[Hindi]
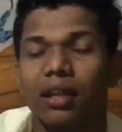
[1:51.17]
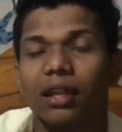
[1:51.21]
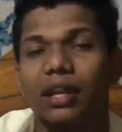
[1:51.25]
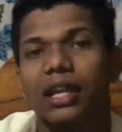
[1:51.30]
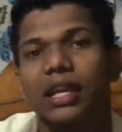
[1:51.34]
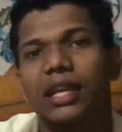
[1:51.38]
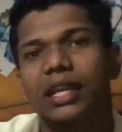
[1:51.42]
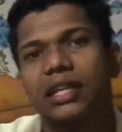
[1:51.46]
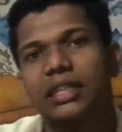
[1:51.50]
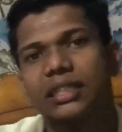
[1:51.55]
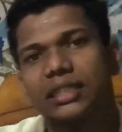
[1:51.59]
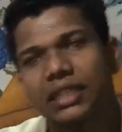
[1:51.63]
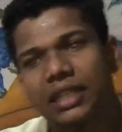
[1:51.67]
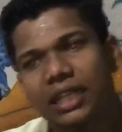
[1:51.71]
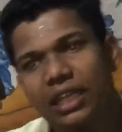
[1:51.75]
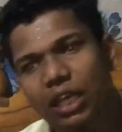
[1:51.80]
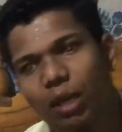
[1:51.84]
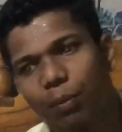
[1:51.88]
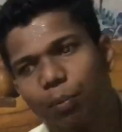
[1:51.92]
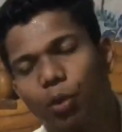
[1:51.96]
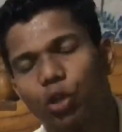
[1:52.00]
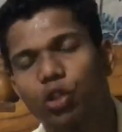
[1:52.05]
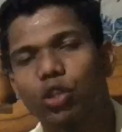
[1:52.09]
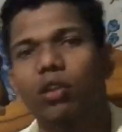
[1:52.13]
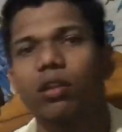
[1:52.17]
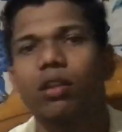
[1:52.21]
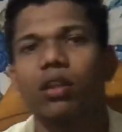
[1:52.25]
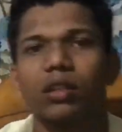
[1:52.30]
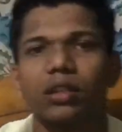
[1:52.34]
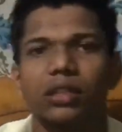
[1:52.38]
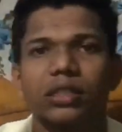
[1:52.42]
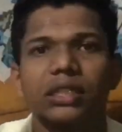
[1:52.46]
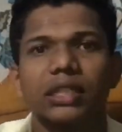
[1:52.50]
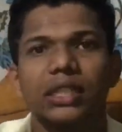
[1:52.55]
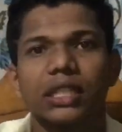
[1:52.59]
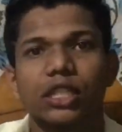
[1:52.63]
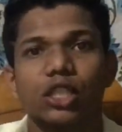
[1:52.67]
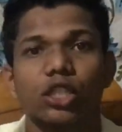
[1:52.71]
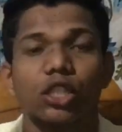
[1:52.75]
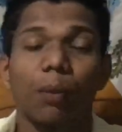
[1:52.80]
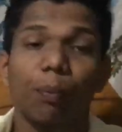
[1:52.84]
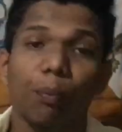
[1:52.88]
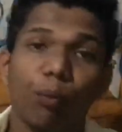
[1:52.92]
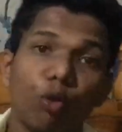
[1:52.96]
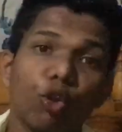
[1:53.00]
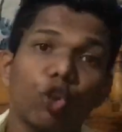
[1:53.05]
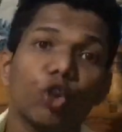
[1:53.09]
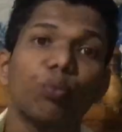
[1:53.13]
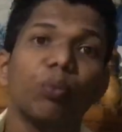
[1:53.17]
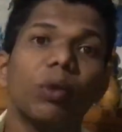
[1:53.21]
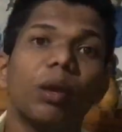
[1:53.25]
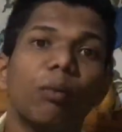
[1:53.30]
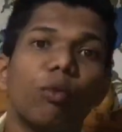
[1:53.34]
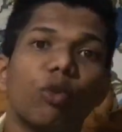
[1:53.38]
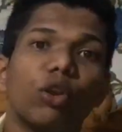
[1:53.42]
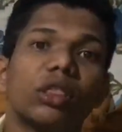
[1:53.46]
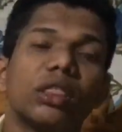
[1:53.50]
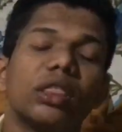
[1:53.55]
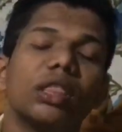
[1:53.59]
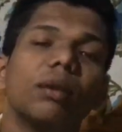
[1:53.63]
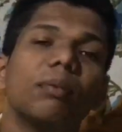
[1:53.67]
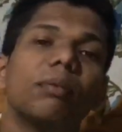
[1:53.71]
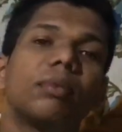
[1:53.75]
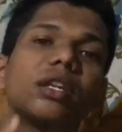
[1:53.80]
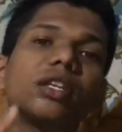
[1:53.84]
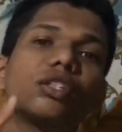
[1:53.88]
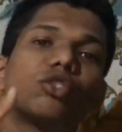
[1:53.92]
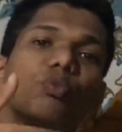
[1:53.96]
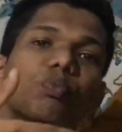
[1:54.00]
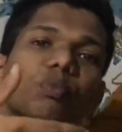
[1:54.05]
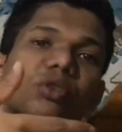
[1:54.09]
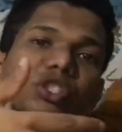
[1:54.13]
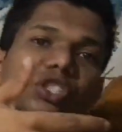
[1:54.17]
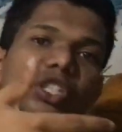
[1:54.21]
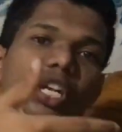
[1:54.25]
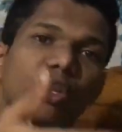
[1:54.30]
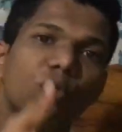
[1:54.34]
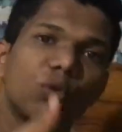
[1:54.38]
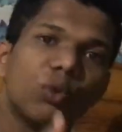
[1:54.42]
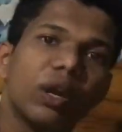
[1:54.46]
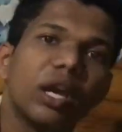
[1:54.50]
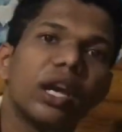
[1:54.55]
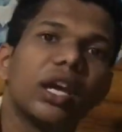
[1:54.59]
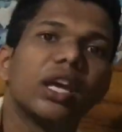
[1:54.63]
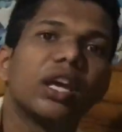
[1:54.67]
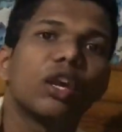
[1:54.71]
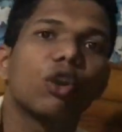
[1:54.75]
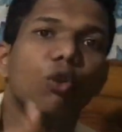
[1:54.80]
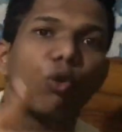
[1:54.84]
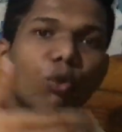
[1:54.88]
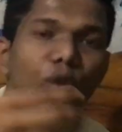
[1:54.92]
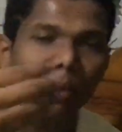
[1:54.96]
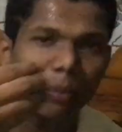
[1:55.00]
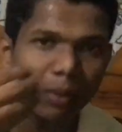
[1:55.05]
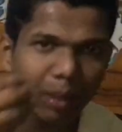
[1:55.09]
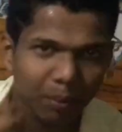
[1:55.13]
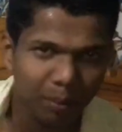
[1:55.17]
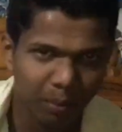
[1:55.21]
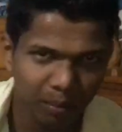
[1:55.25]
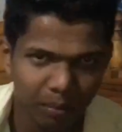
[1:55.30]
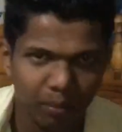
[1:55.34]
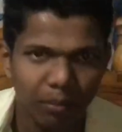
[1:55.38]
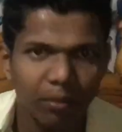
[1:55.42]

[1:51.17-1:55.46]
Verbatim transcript: लेकिन जिनके बदौलत जिनके सपोर्ट में वो इतने बड़े सुपरस्टार हुए हैं गौरी मैम